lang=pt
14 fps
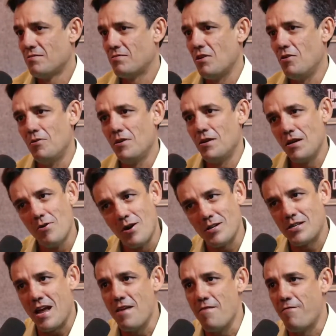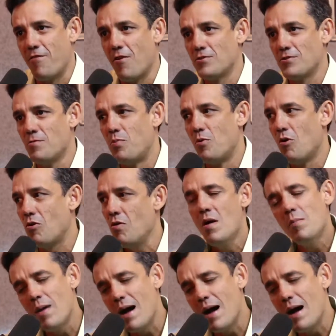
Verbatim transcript: Então eu acho que aí foge um pouco.